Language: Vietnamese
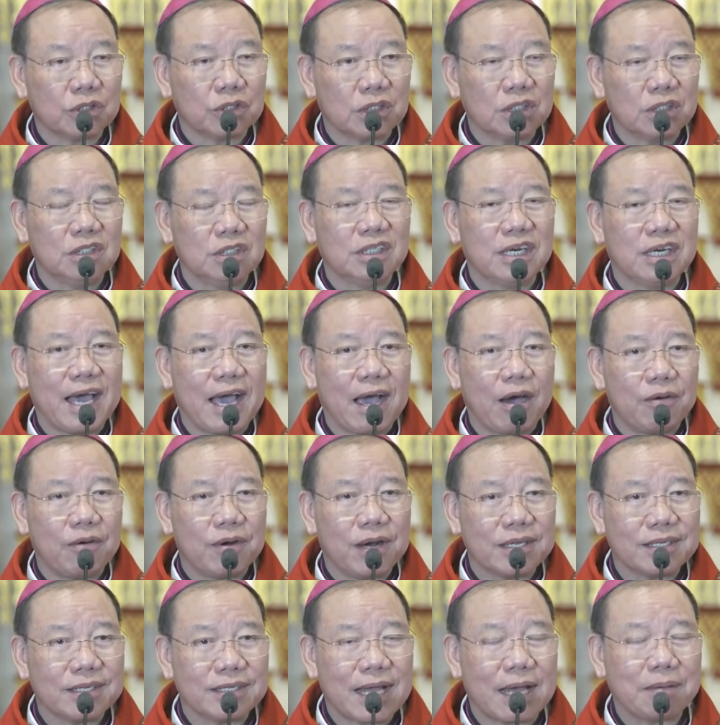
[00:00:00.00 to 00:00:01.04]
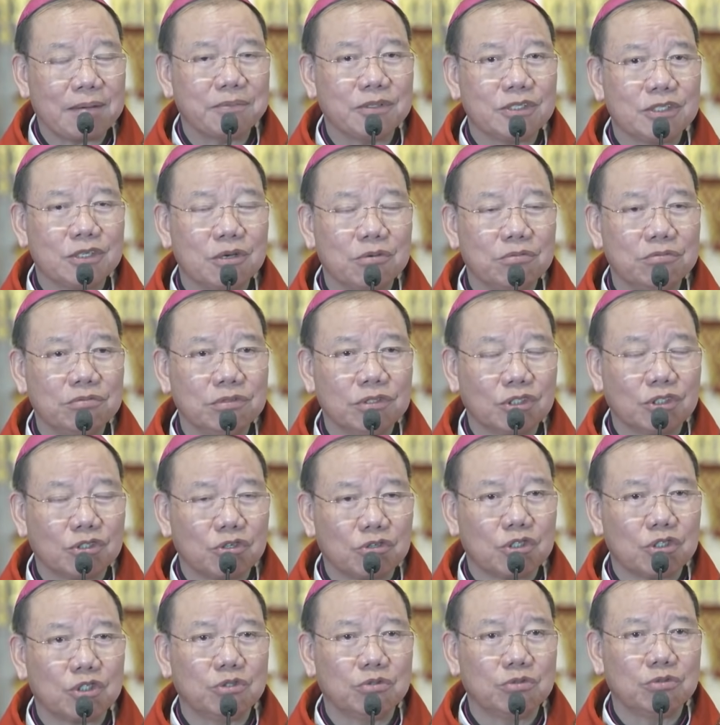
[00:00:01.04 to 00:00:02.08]
Từ đạo là dám sống cho
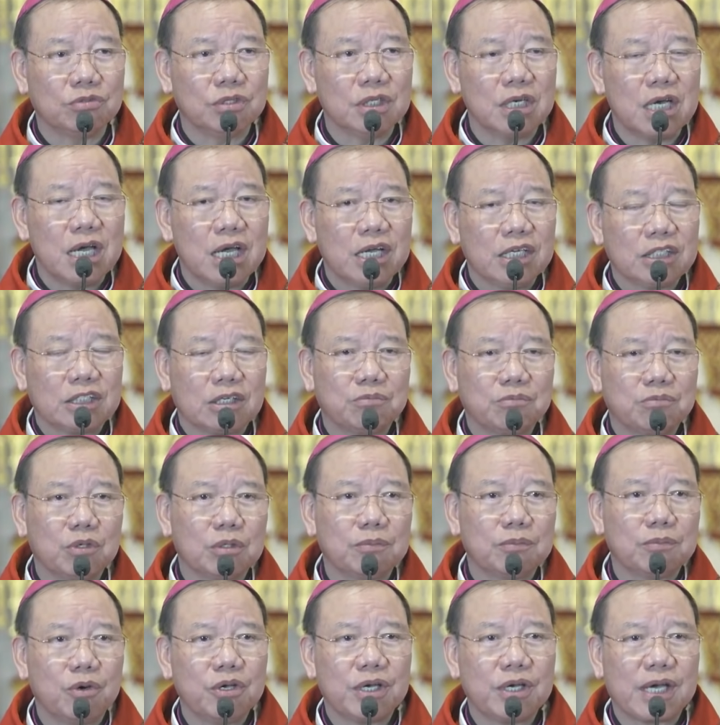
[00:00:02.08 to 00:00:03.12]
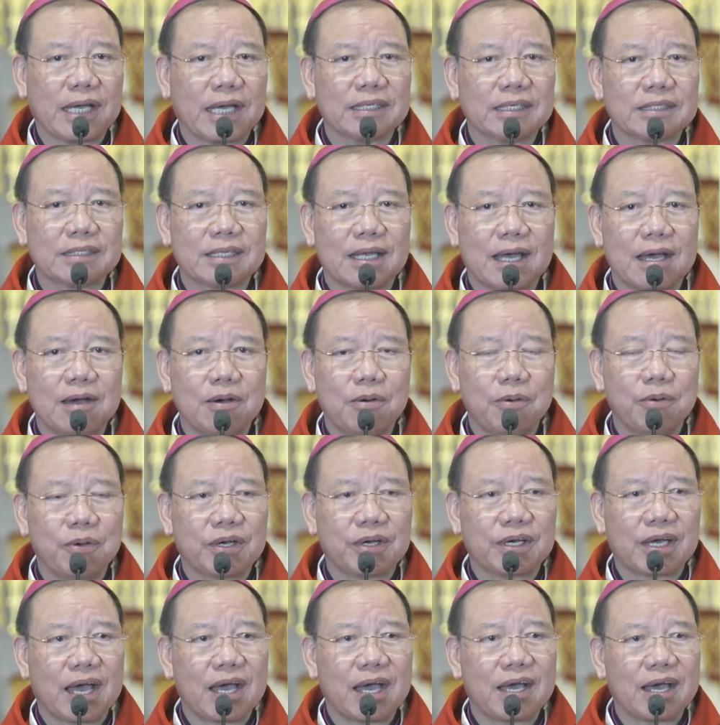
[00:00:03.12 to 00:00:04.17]
Chúa trong một bối cảnh xã hội
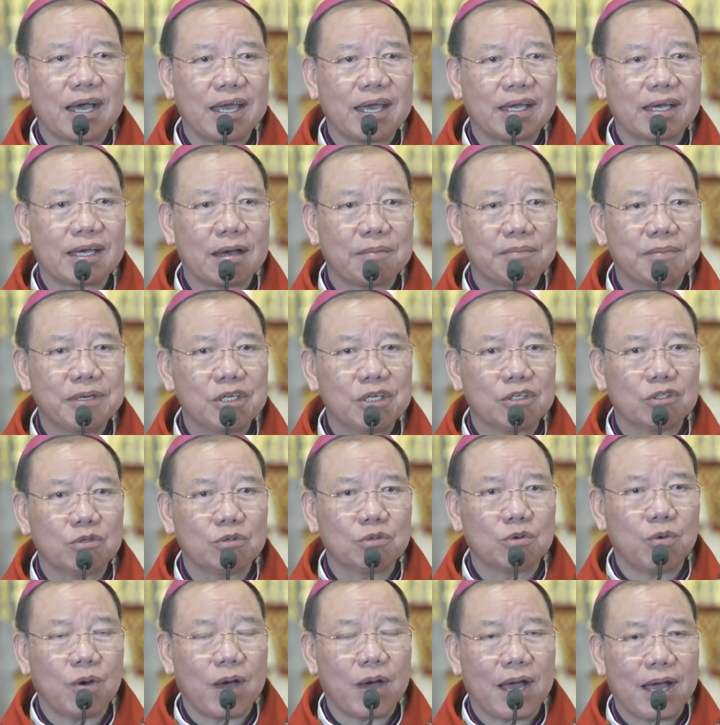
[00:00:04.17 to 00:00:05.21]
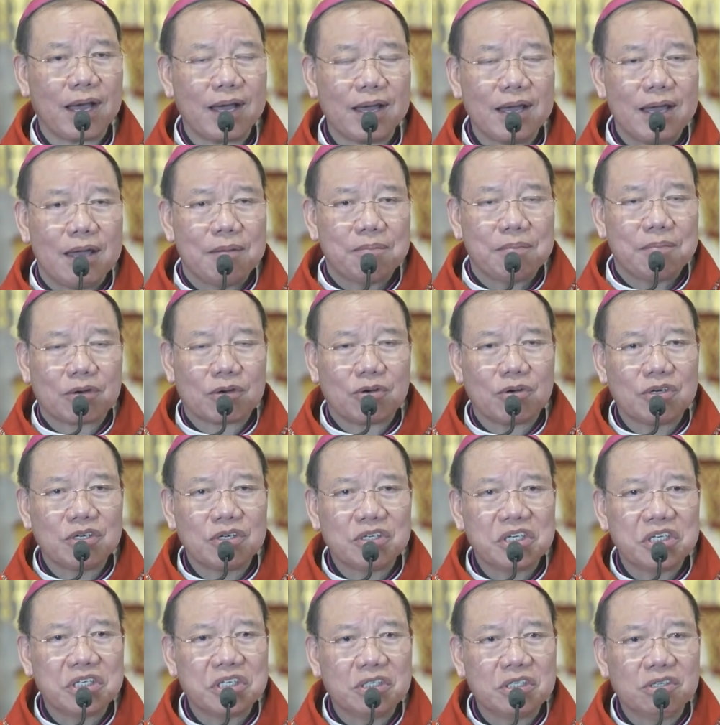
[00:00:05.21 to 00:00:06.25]
càng ngày càng bị tục hóa mà con
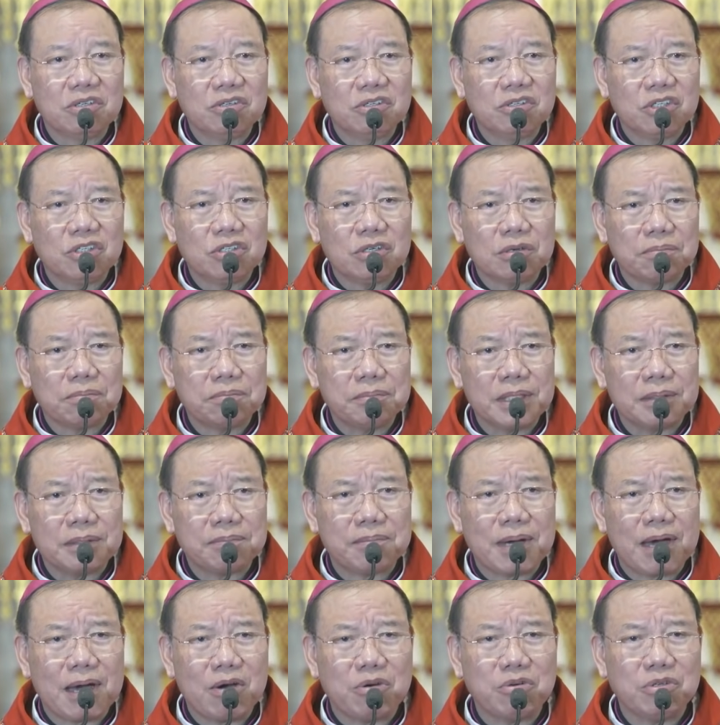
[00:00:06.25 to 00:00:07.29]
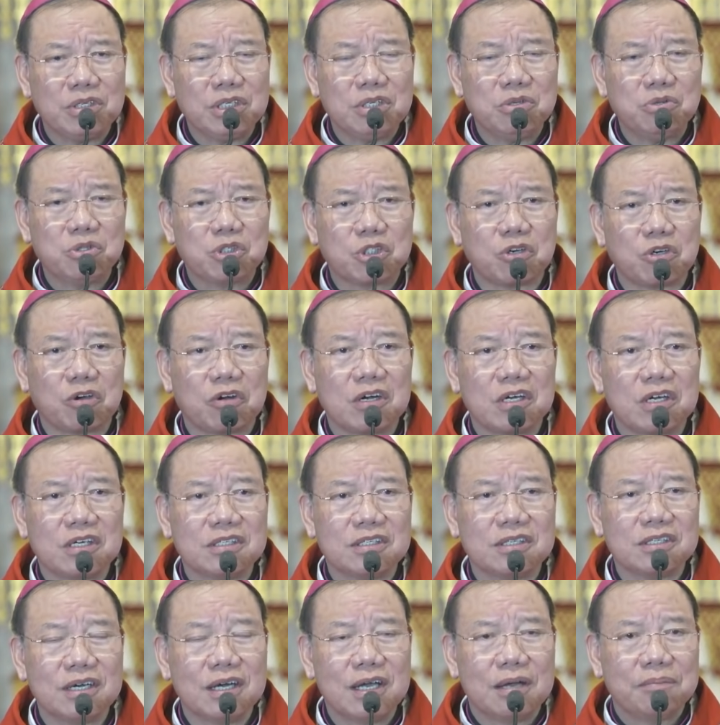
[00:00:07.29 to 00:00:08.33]
người đứng trước biết bao nhiêu chọn
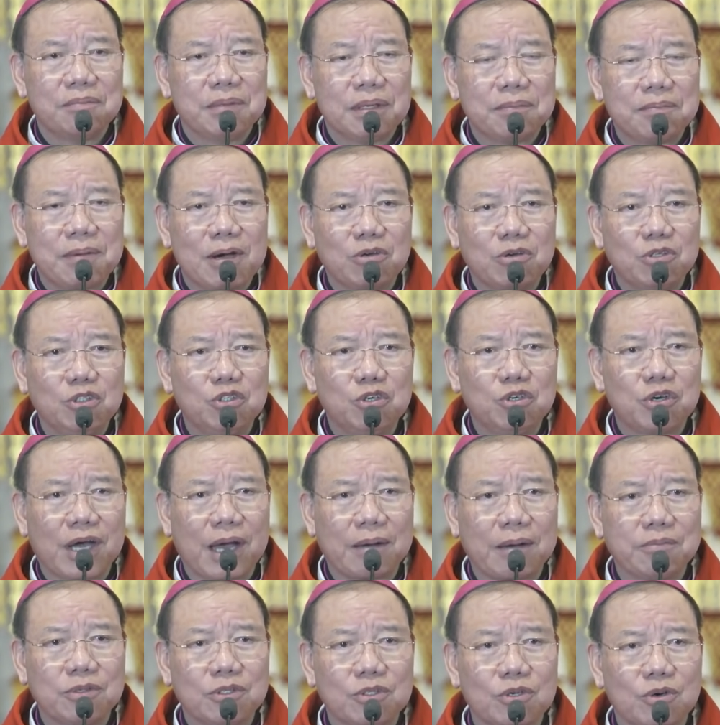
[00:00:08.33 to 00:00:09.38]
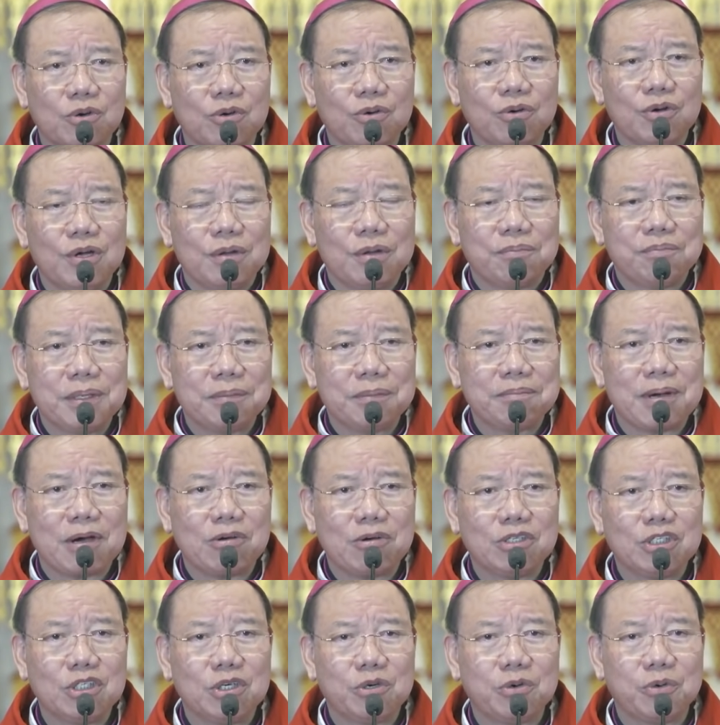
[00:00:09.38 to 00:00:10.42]
lựa, biết bao nhiêu cám dỗ, biết bao
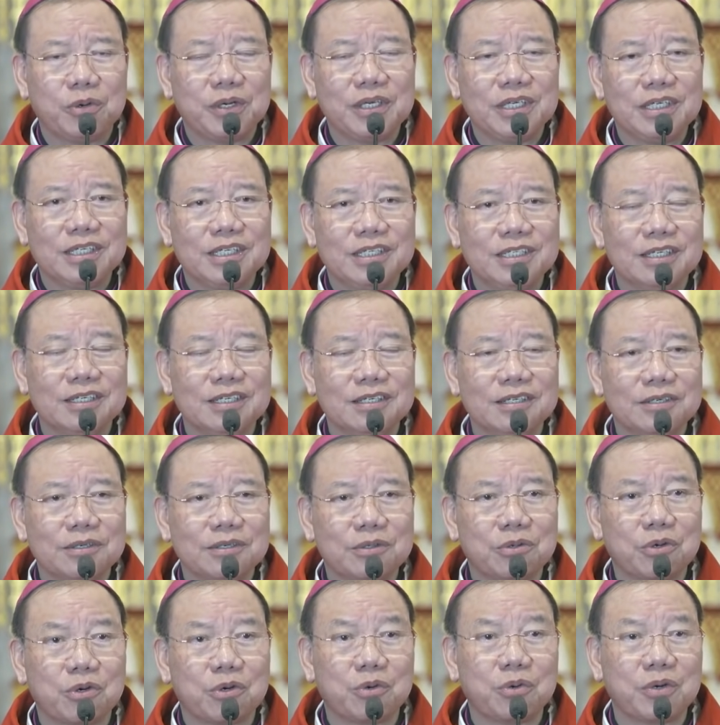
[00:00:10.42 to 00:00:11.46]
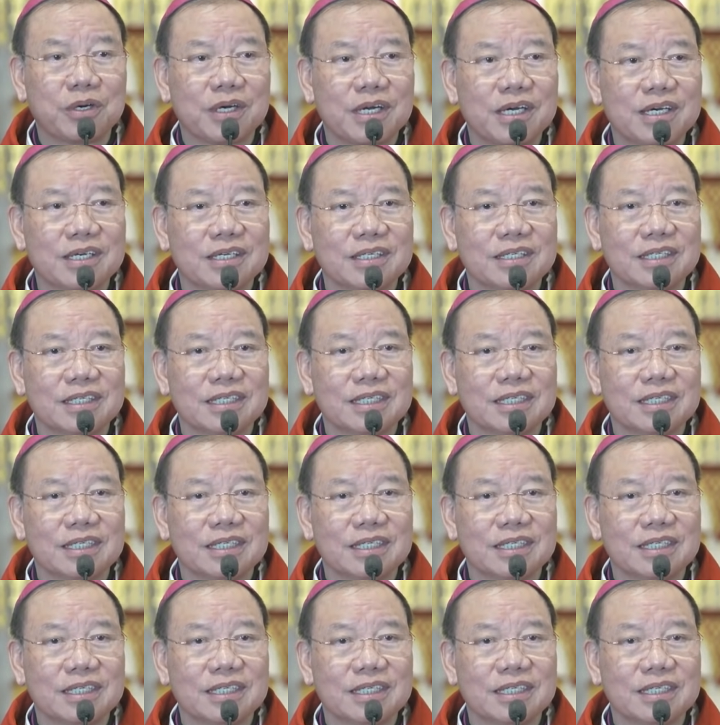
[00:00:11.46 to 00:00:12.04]
nhiêu khuynh hướng của cuộc đời.